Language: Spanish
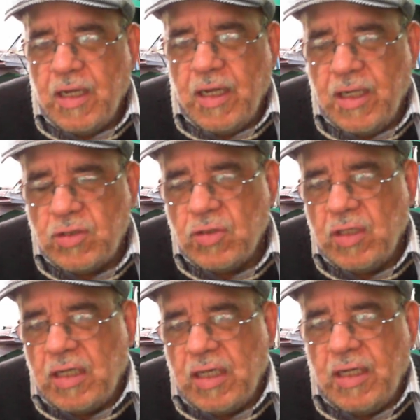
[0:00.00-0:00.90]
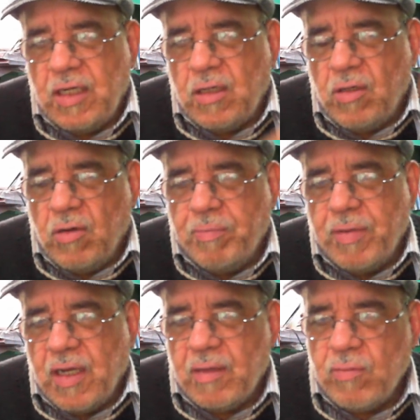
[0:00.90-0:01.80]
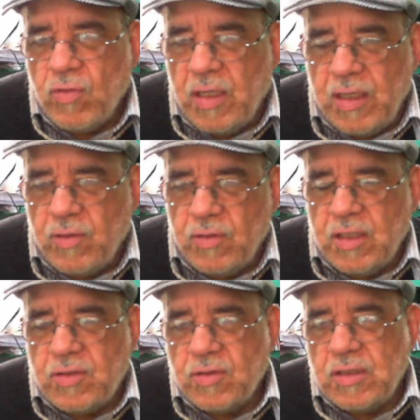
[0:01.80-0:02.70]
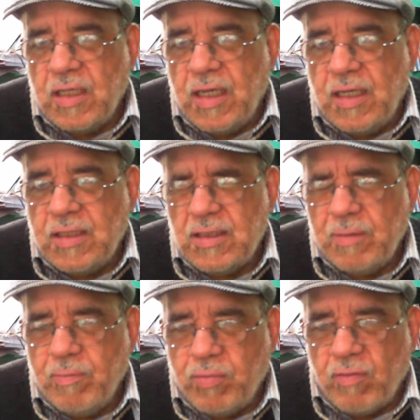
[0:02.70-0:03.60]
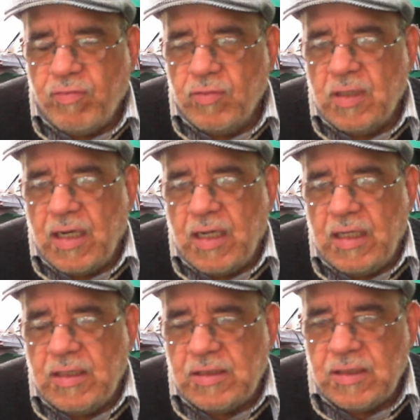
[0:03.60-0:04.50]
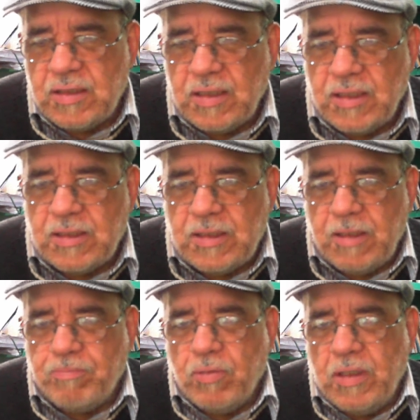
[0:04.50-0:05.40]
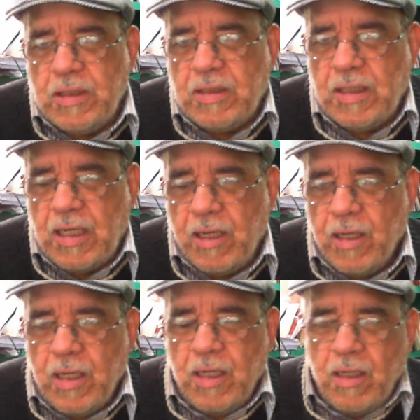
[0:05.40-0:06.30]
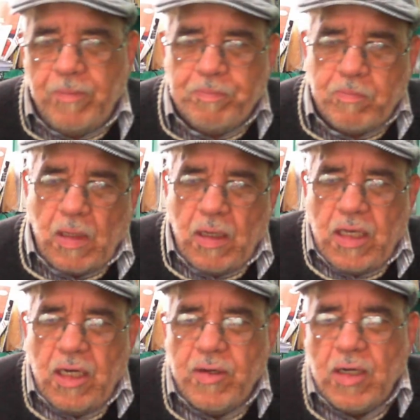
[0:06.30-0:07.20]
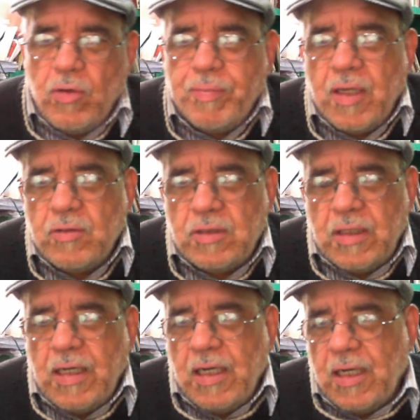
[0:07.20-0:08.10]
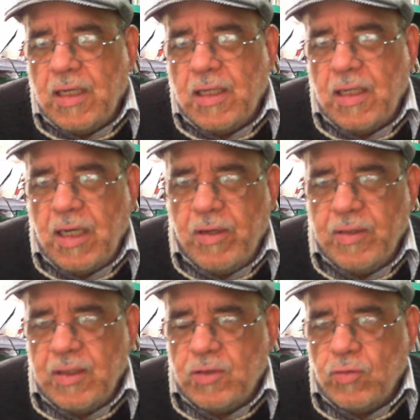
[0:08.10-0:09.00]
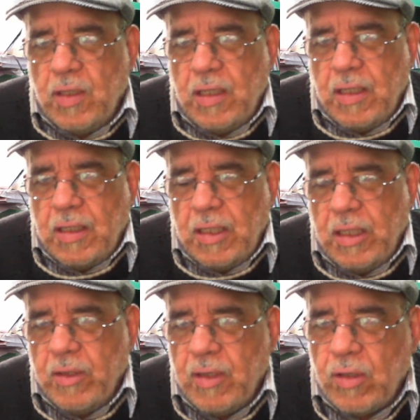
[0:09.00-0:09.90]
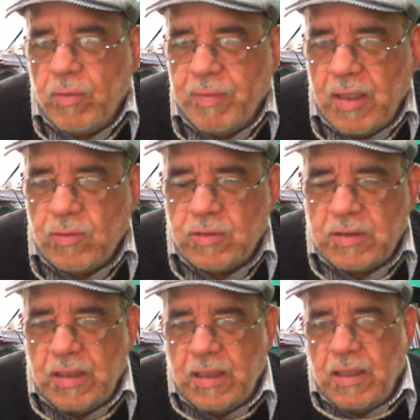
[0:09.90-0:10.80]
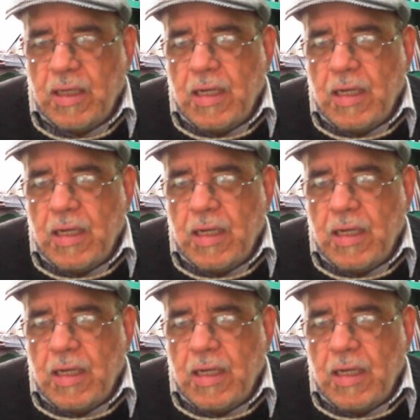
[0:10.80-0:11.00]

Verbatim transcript: eso de querer copiar modelos de sociedades en profunda crisis este, política, ¿qué le va a copiar usted a, Venezuela? ¿Qué le va a copiar usted